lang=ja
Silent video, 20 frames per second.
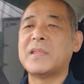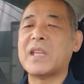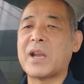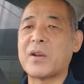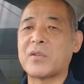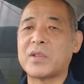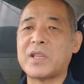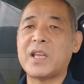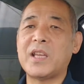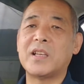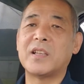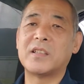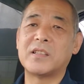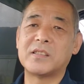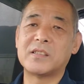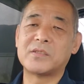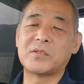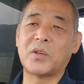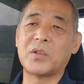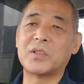なので
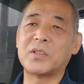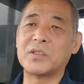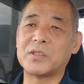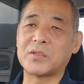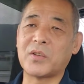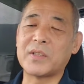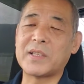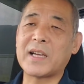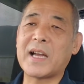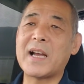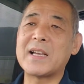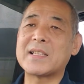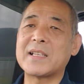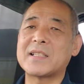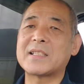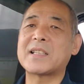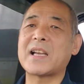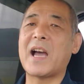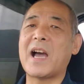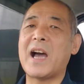そうそういった会
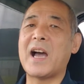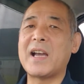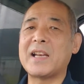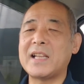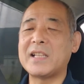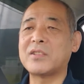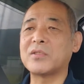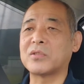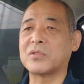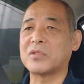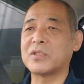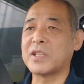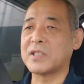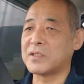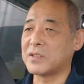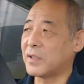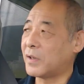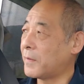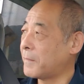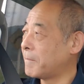社しか入れんってことで
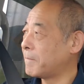すよ